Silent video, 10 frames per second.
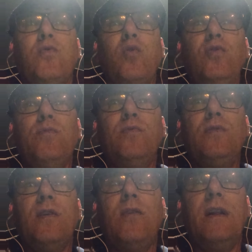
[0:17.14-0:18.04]
todo
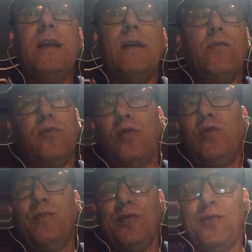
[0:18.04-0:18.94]
mundo agora, ou
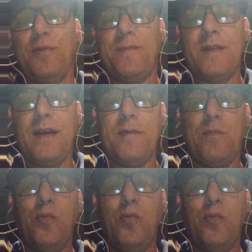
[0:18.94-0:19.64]
todo mundo, né?